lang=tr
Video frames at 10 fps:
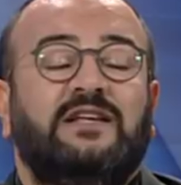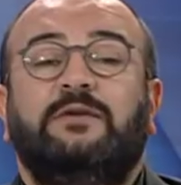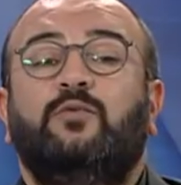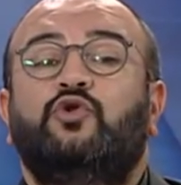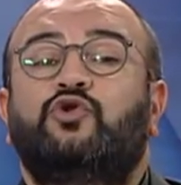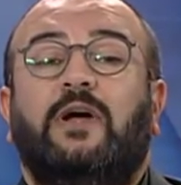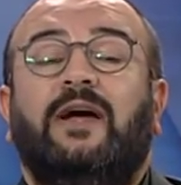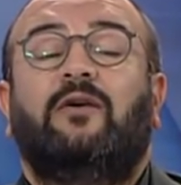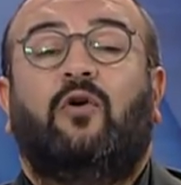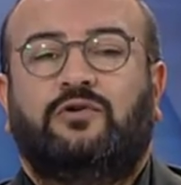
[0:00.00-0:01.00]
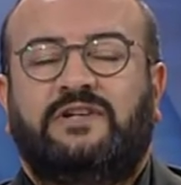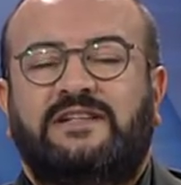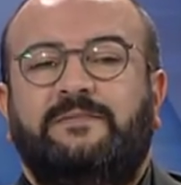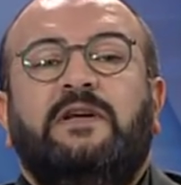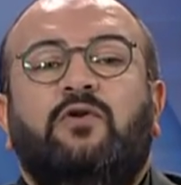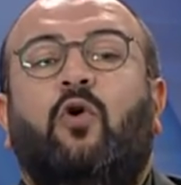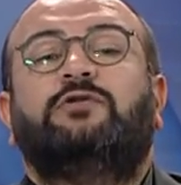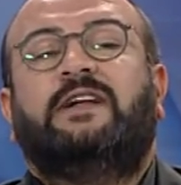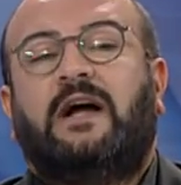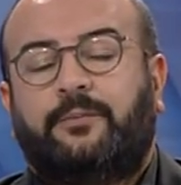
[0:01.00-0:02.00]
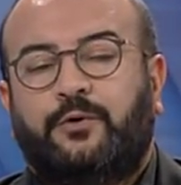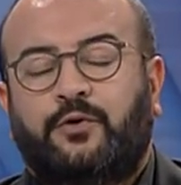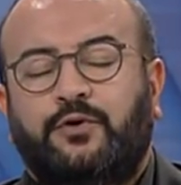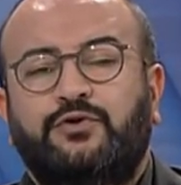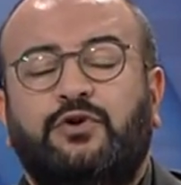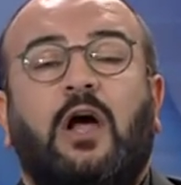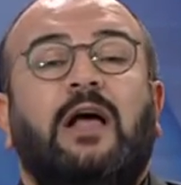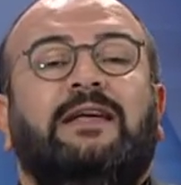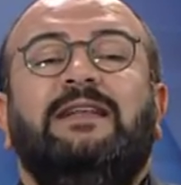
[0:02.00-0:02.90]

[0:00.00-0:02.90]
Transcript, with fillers: 23'te oradayız. Peki orada ne yapıyoruz?